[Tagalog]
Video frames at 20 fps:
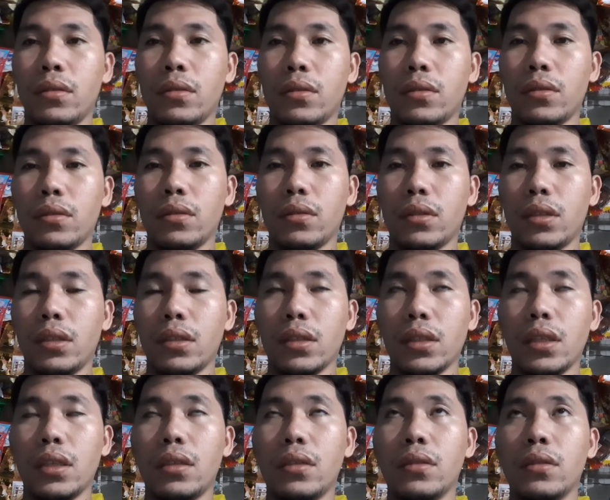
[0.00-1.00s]
so ayun
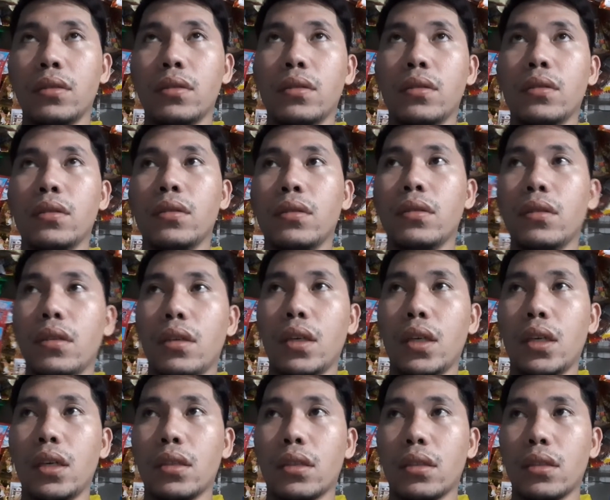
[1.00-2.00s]
yun no
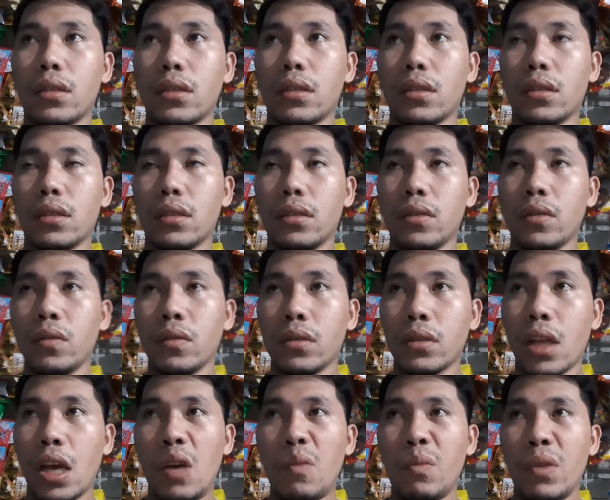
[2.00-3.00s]
at nung
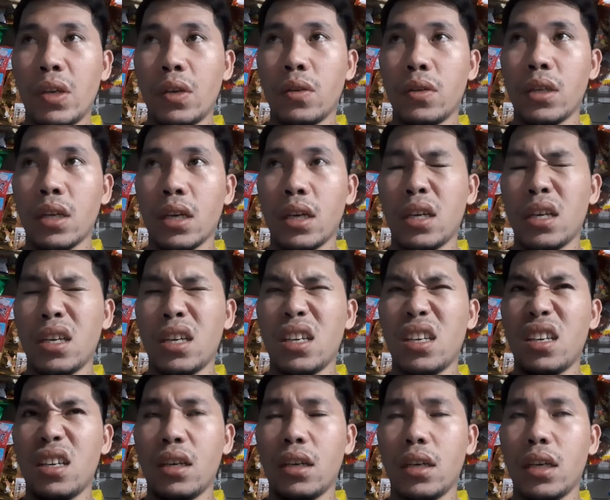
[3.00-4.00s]
time na yun na
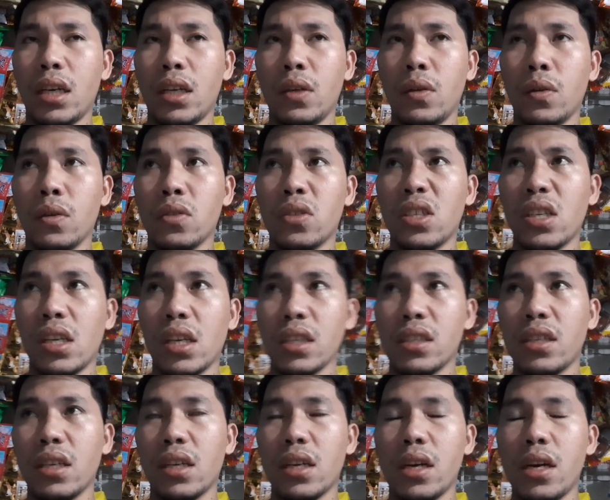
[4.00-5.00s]
ano
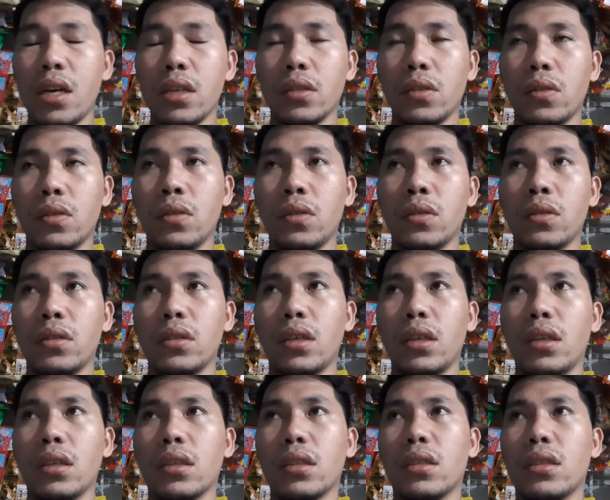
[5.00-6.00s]
sirang-sira ako
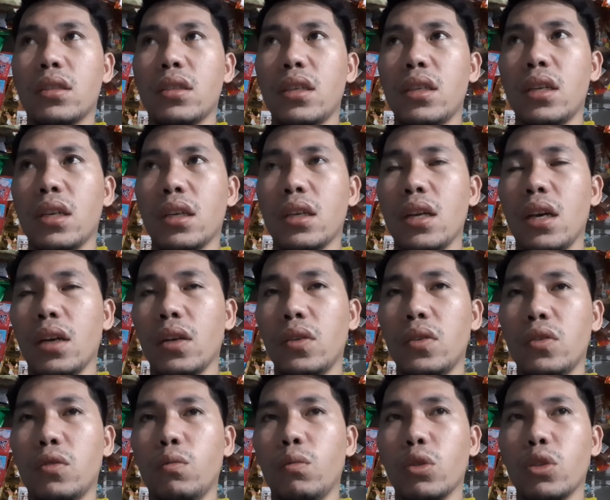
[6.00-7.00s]
at sinangla ko
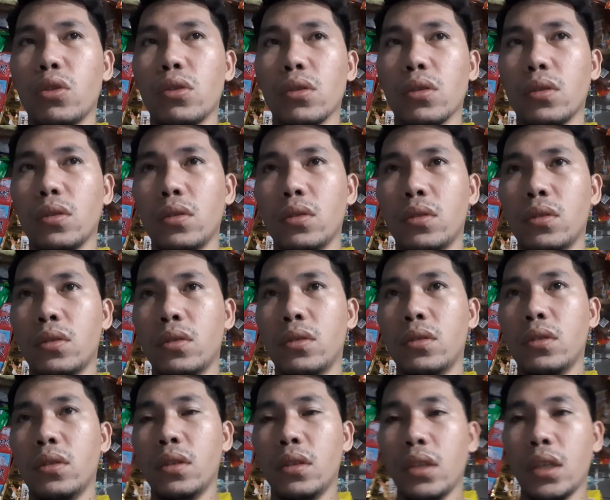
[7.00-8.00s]
yung motor ko
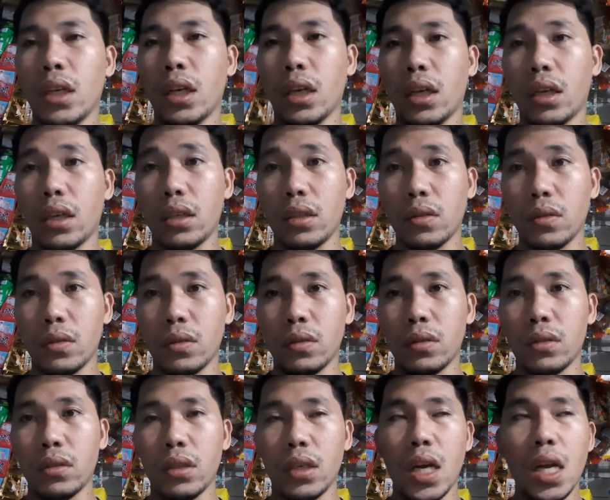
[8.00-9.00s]
uh,
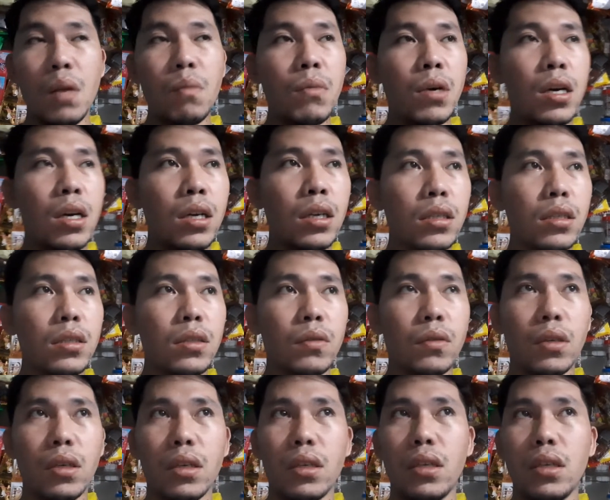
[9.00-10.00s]
yung NMAX
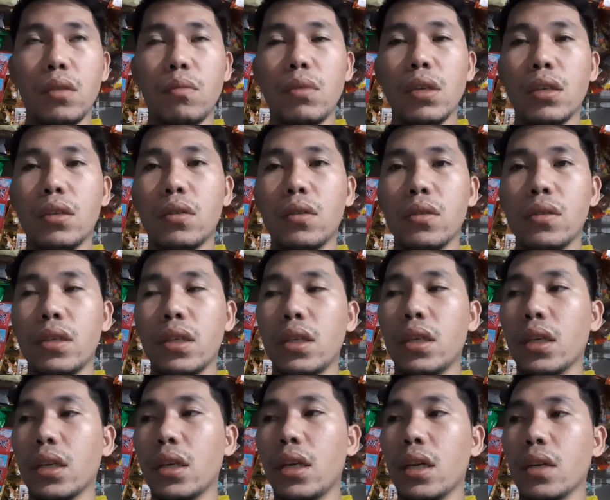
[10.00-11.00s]
yung EDB ko
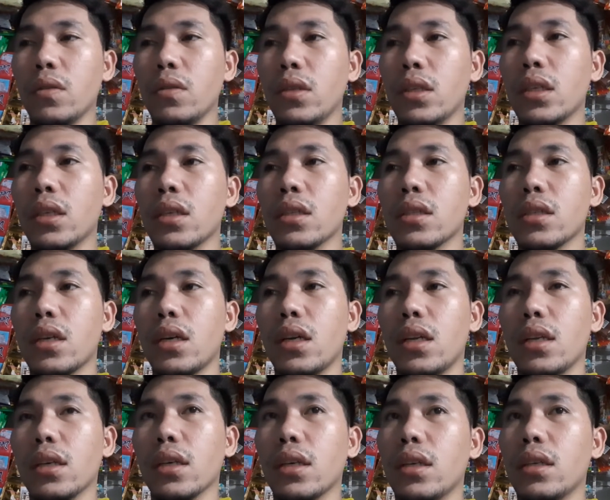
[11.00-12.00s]
sinangla ko na sa
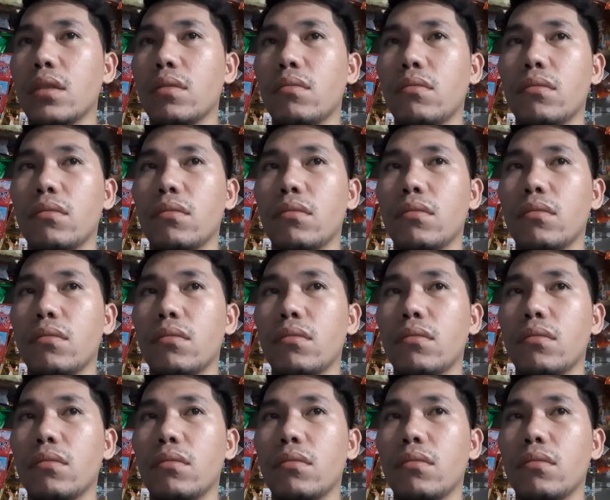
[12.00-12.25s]
halagang